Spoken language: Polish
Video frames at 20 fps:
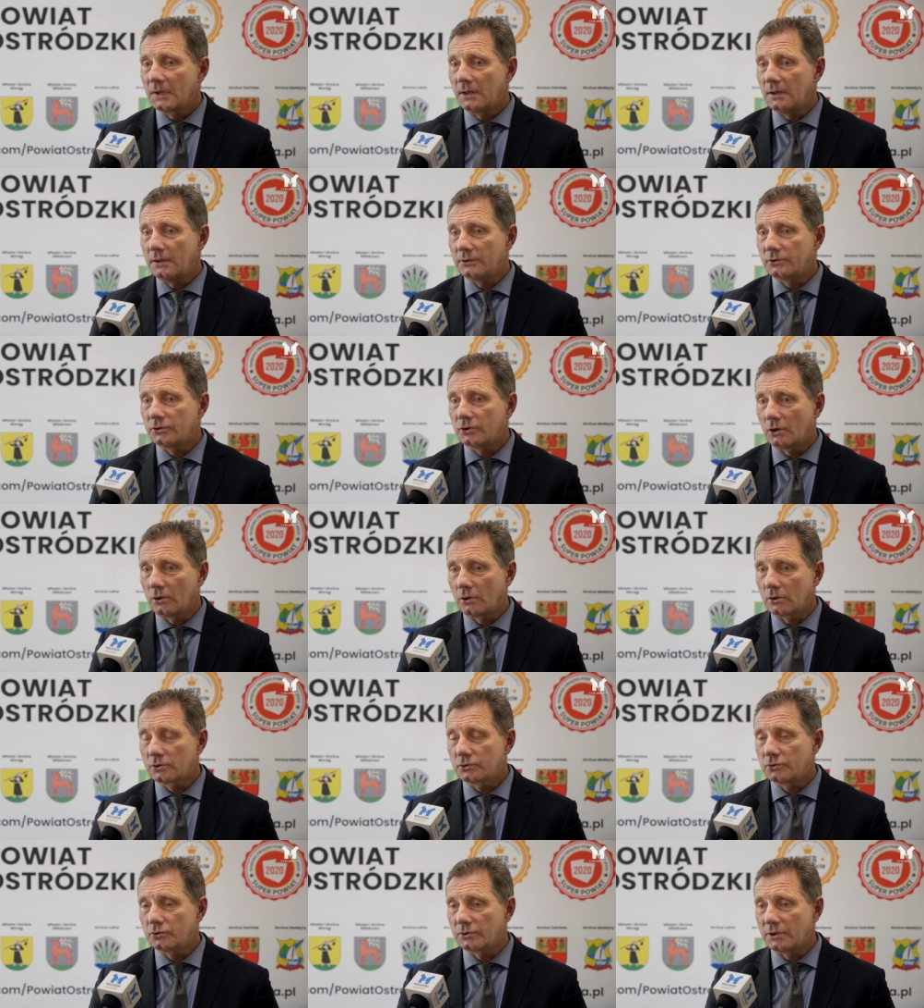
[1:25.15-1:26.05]
e,
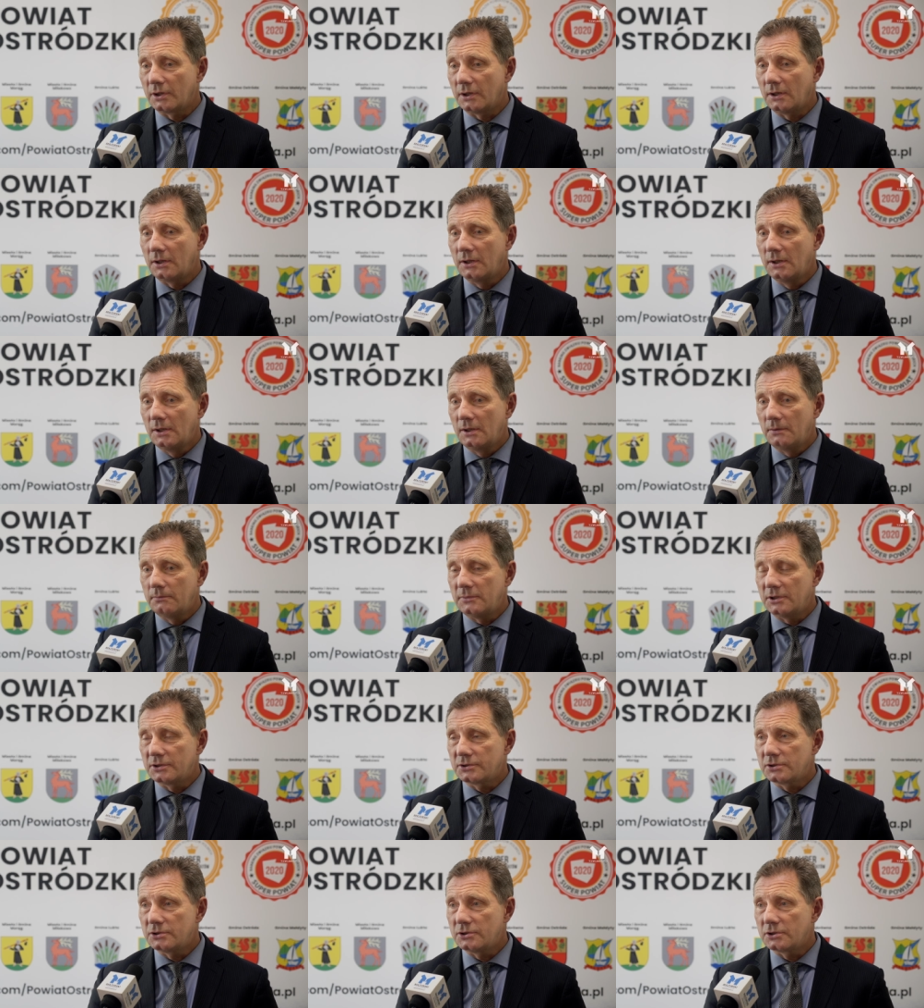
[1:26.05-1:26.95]
to, które
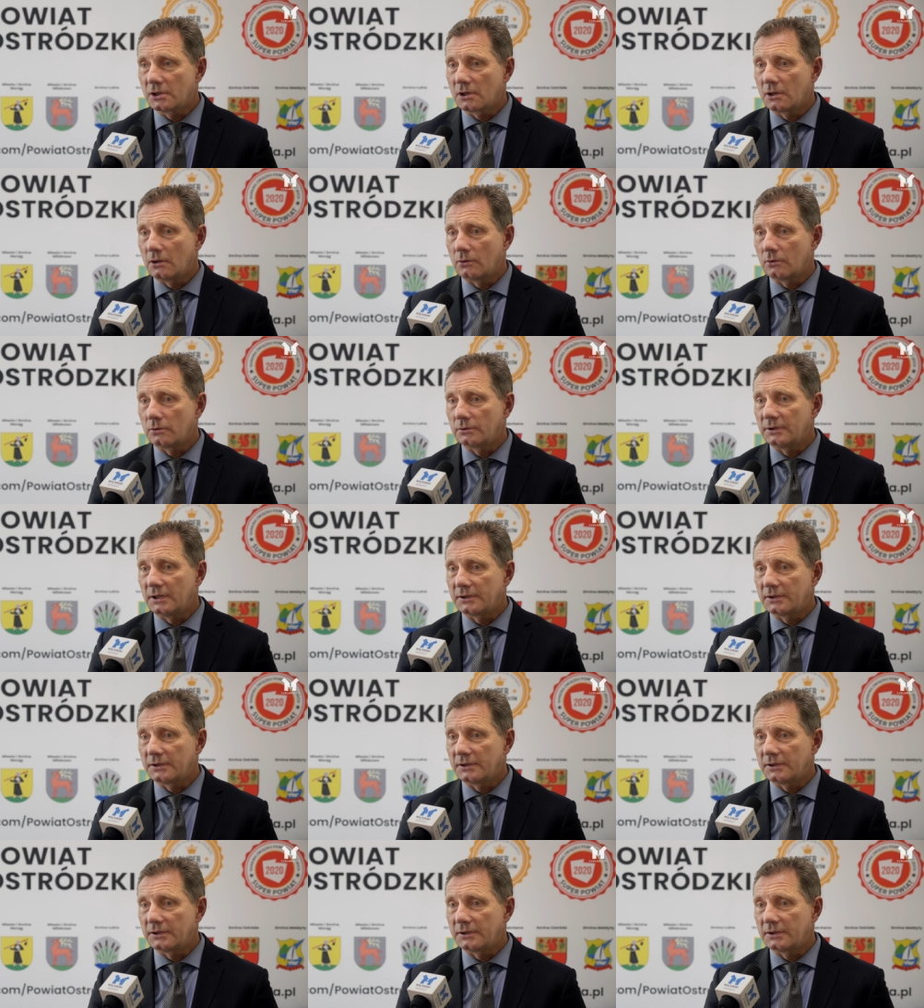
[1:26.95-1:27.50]
mieści się koło